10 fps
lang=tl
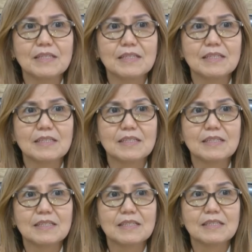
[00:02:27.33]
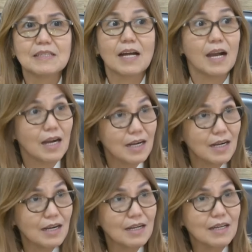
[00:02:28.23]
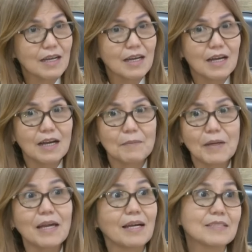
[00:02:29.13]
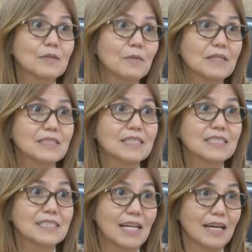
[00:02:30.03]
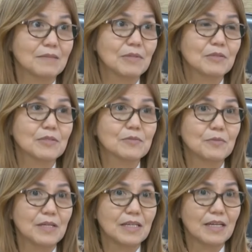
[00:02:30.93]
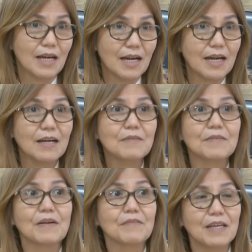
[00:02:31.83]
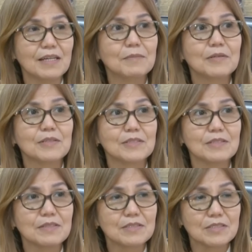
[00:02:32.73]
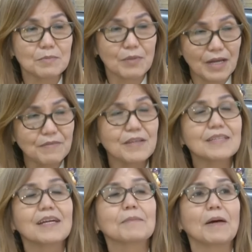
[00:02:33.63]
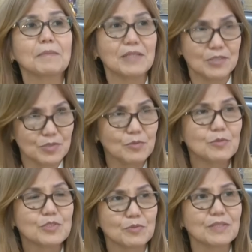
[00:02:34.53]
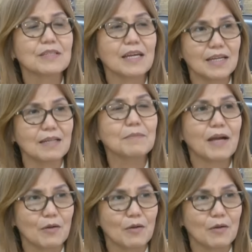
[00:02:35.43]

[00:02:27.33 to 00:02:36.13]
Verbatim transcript: in car, uh, my answer was it is not because we have available private and public schools where they can be